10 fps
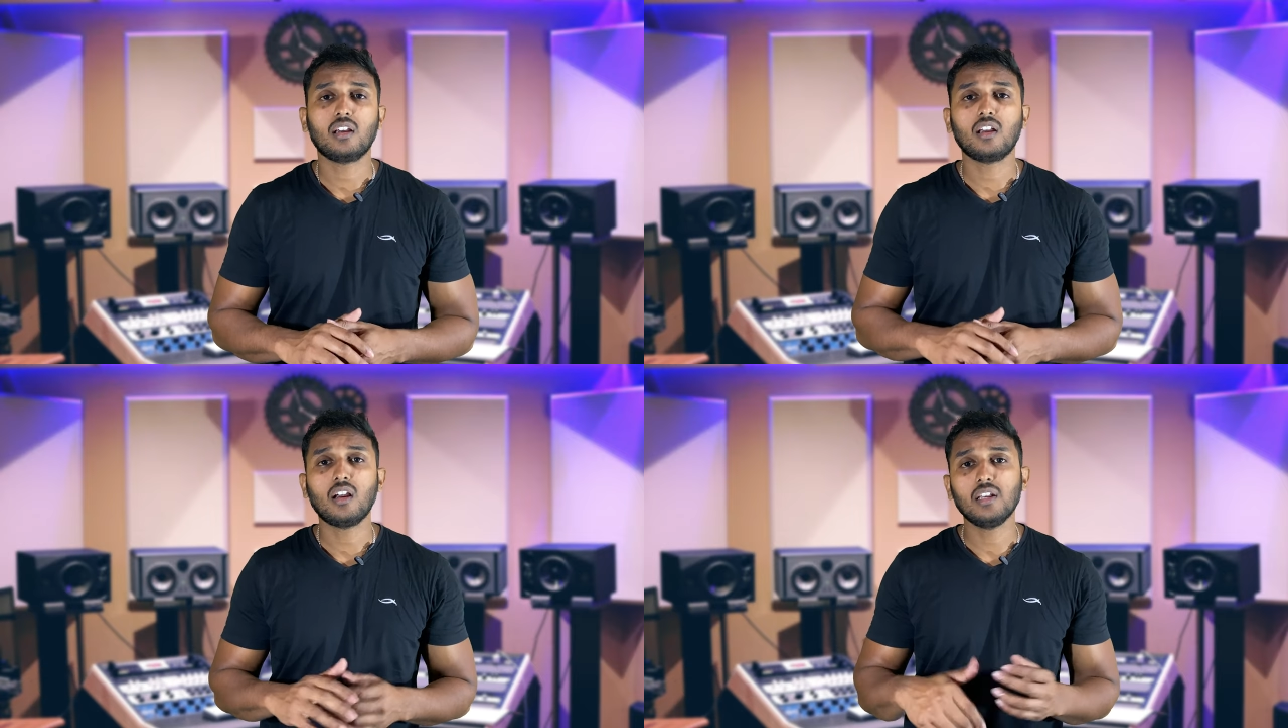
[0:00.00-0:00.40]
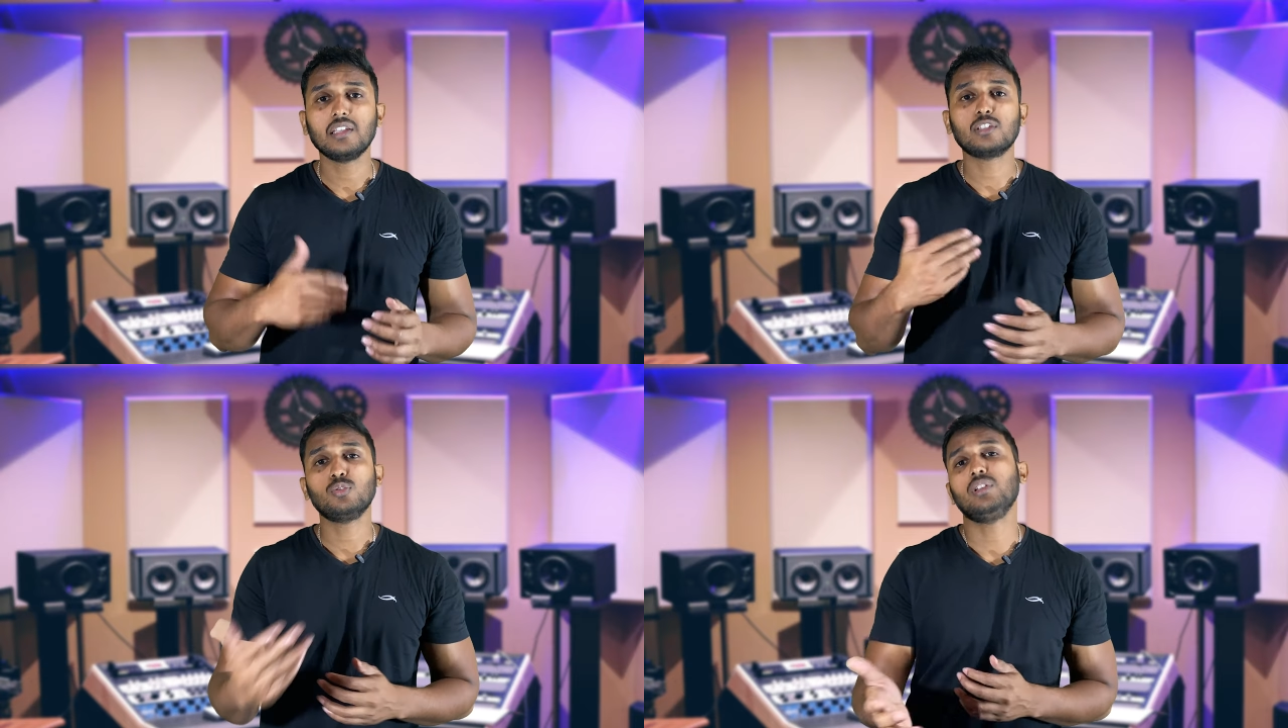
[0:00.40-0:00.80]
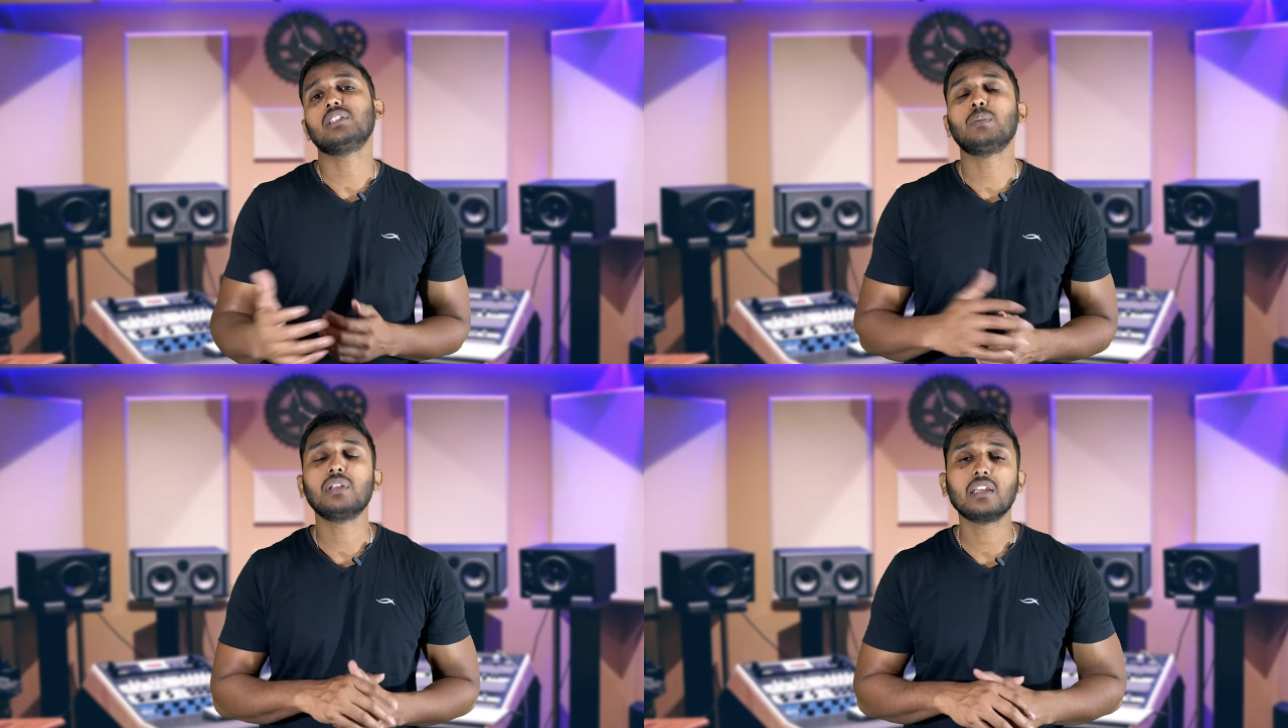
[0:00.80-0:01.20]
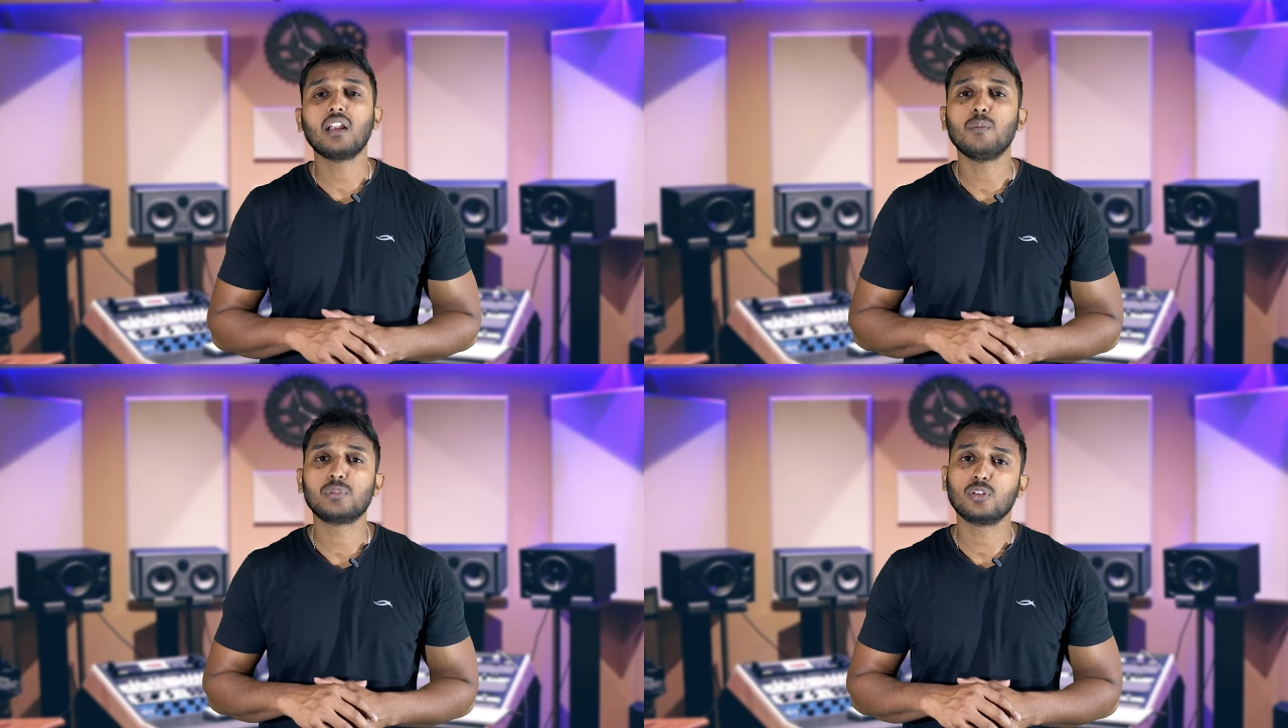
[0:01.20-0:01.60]
காலிங் எஸ்ஓஎஸ் அப்படிங்கிற
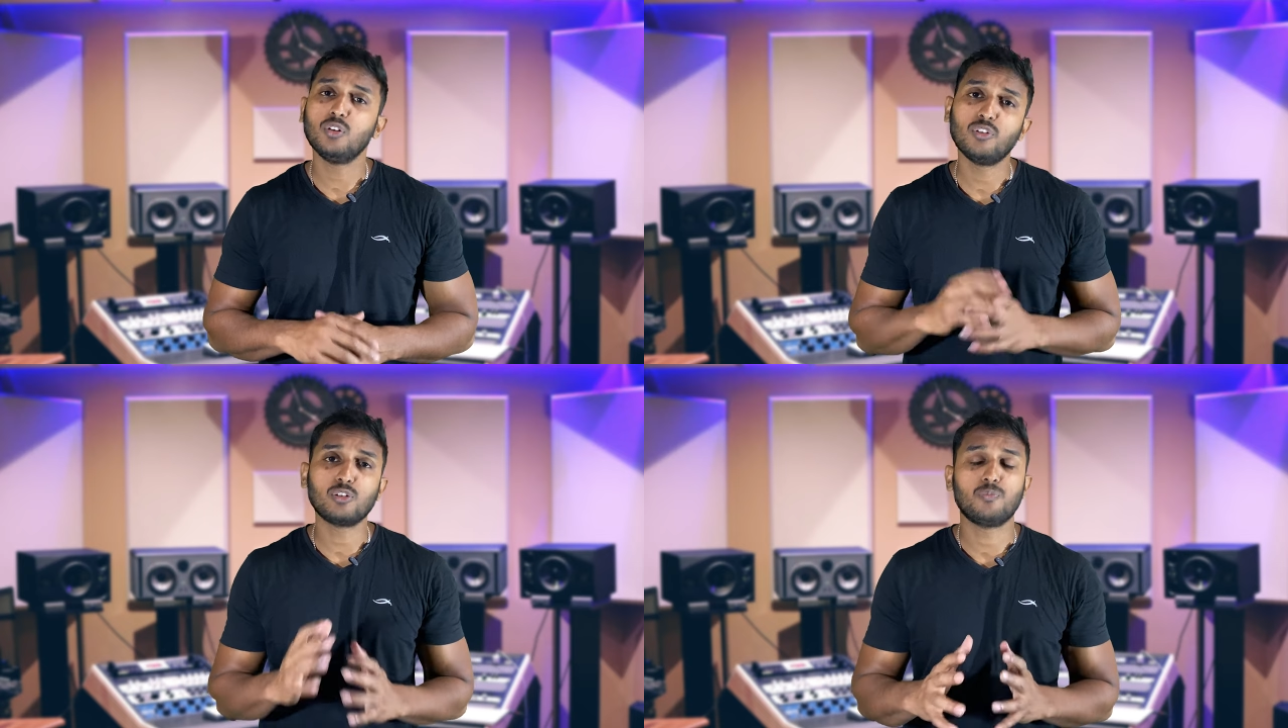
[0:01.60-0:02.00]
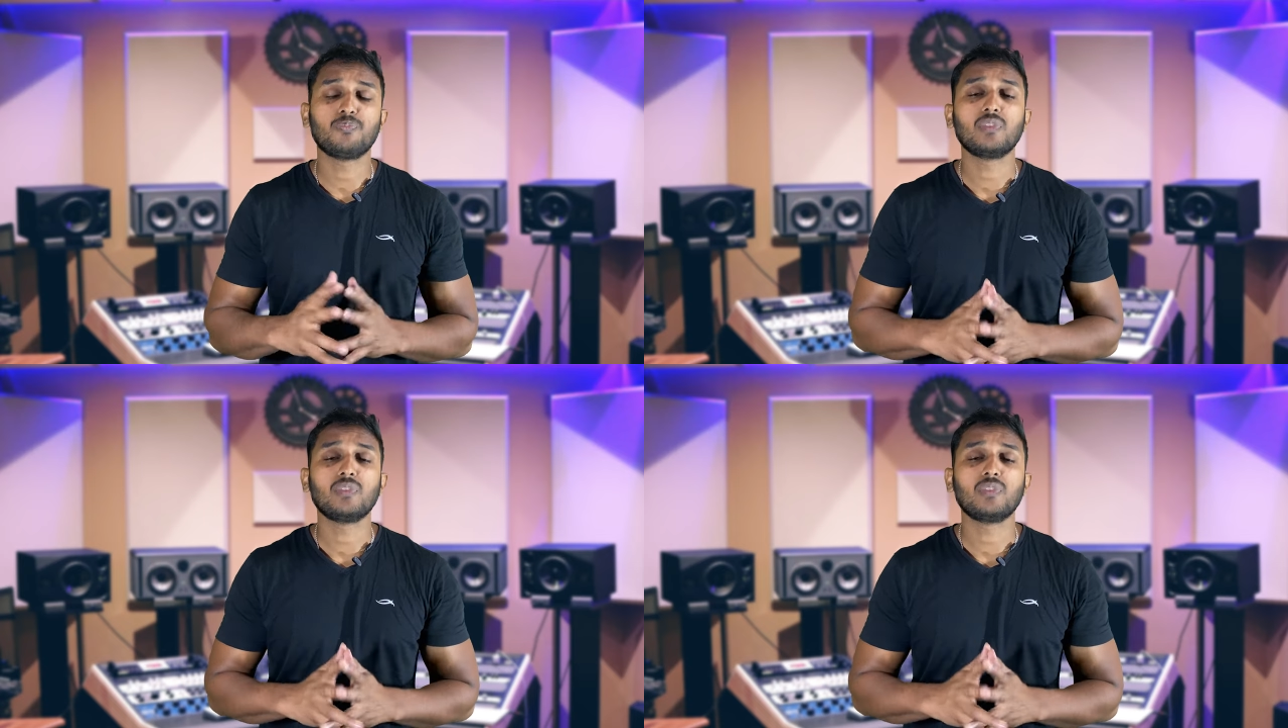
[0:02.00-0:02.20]
ஆப்ஷனோ வரும்